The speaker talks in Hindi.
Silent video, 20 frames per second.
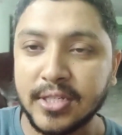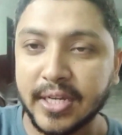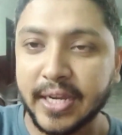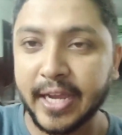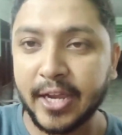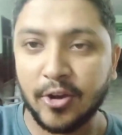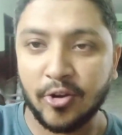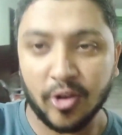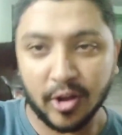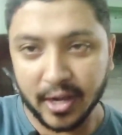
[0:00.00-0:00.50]

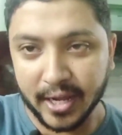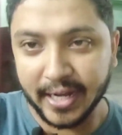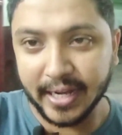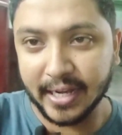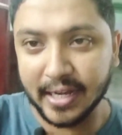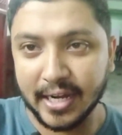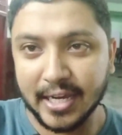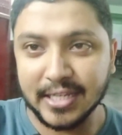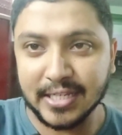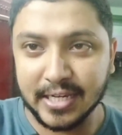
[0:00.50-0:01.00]
जगह
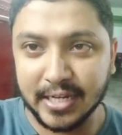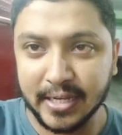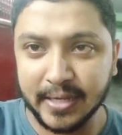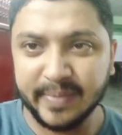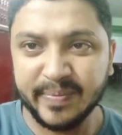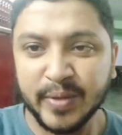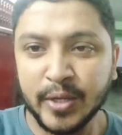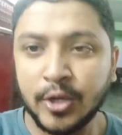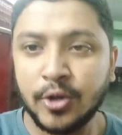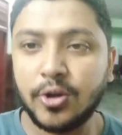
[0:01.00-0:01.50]
ऑनलाइन क्लास
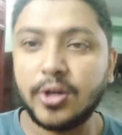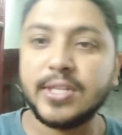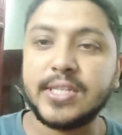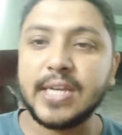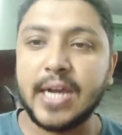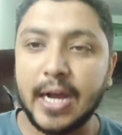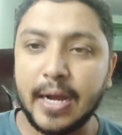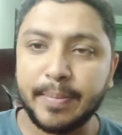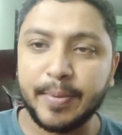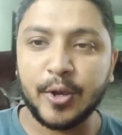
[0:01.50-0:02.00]
लें
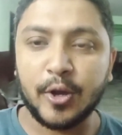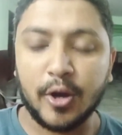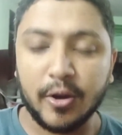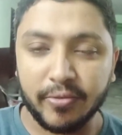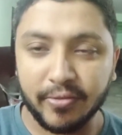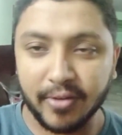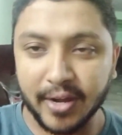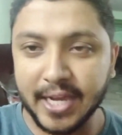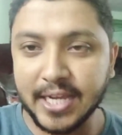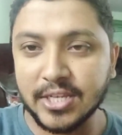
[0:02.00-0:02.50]
और जहाँ पे
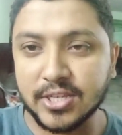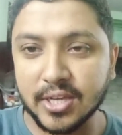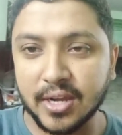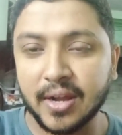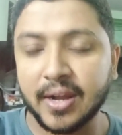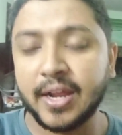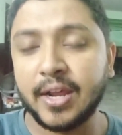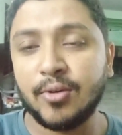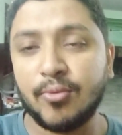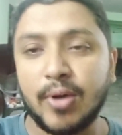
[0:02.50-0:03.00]
ऑफलाइन
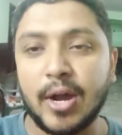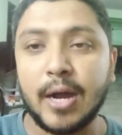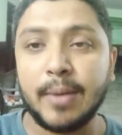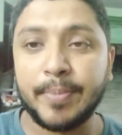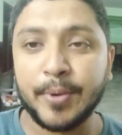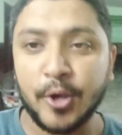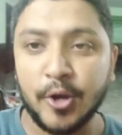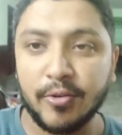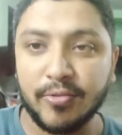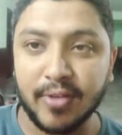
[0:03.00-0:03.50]
चल रहे हैं
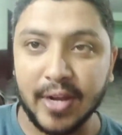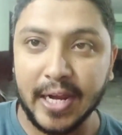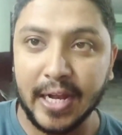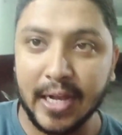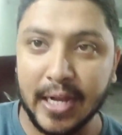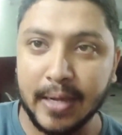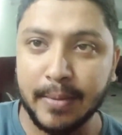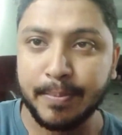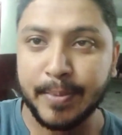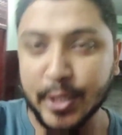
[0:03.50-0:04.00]
वहाँ पे
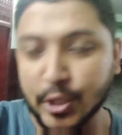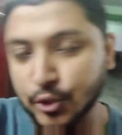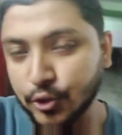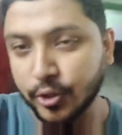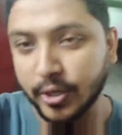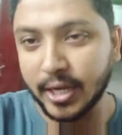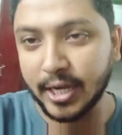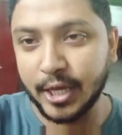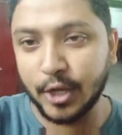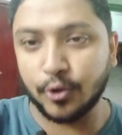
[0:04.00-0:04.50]
ऑफलाइन लें
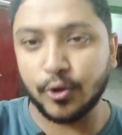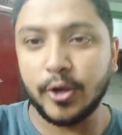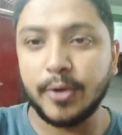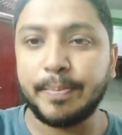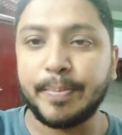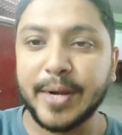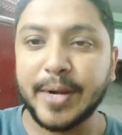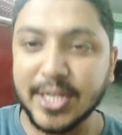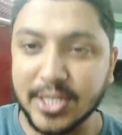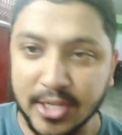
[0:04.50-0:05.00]
बच्चों के लिए
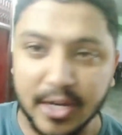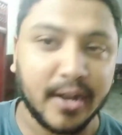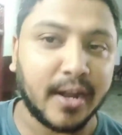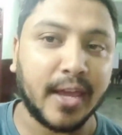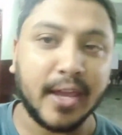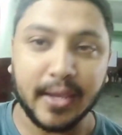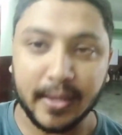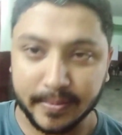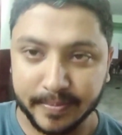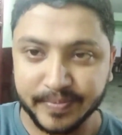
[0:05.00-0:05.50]
कोई प्रेशर
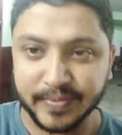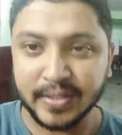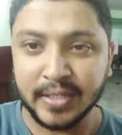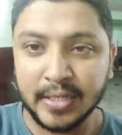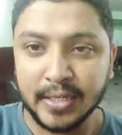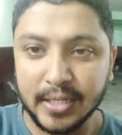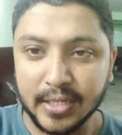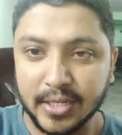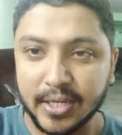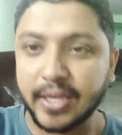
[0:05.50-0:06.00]
नहीं है
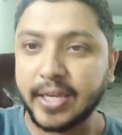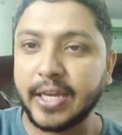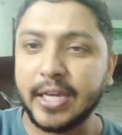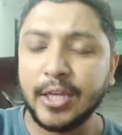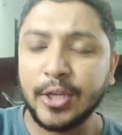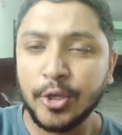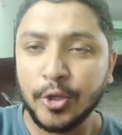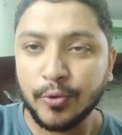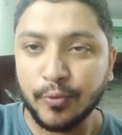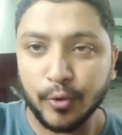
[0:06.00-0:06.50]
ठीक
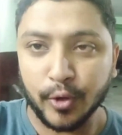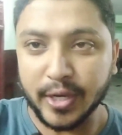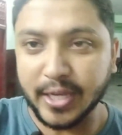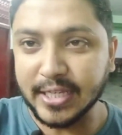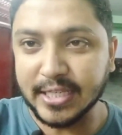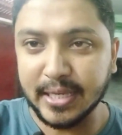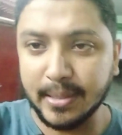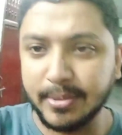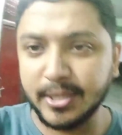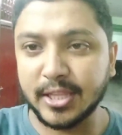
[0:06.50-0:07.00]
है वो
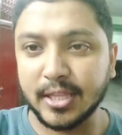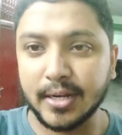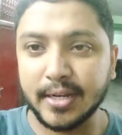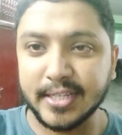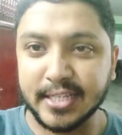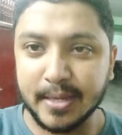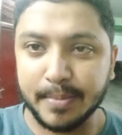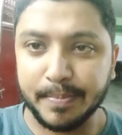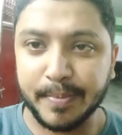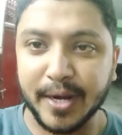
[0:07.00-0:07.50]
किसी भी
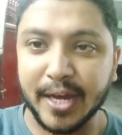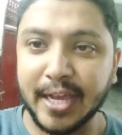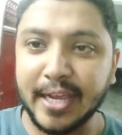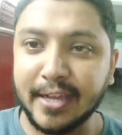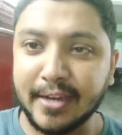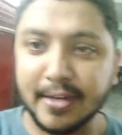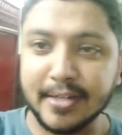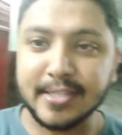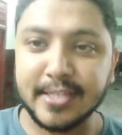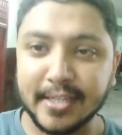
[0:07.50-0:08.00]
तरह से
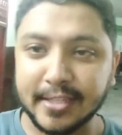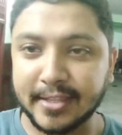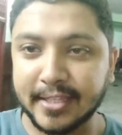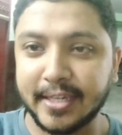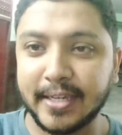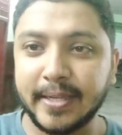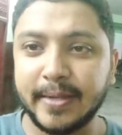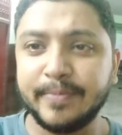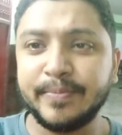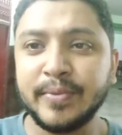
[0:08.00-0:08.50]
पढ़ाई कर
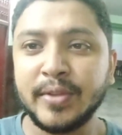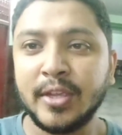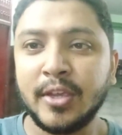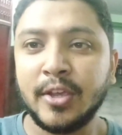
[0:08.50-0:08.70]
सकते हैं